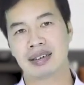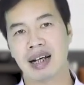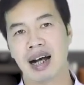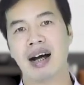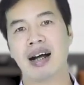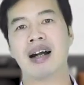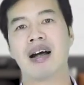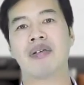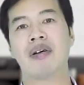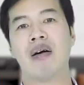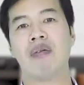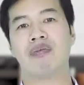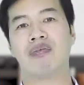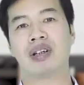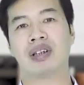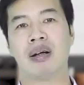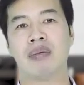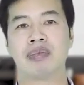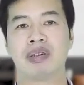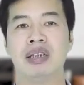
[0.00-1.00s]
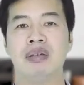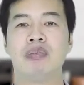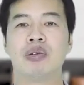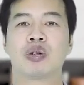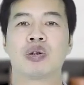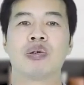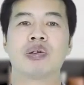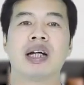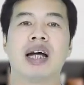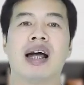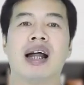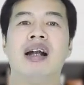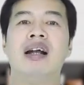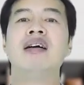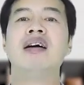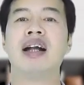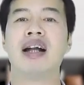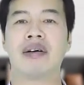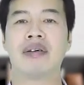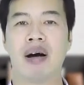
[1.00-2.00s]
sợ lao động và thậm chí một số trẻ
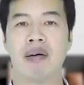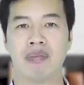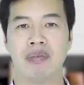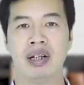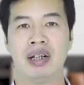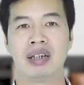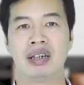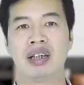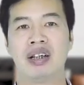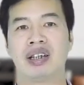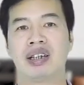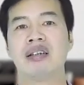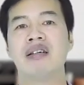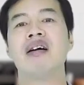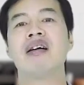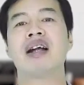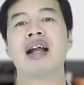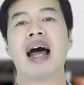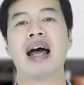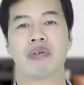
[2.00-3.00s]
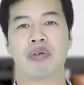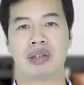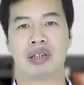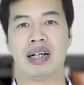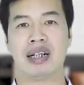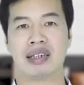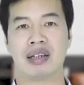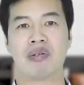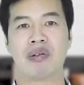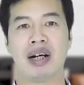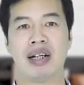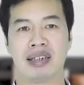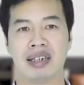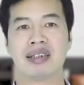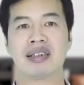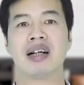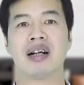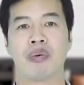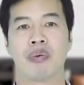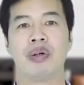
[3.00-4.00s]
lười lao động thì tương lai của trẻ sau này
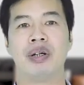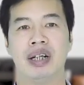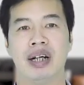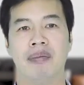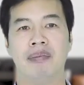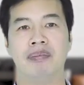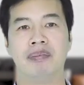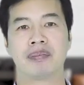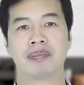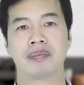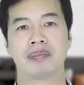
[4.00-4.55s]
sẽ rất là nguy hiểm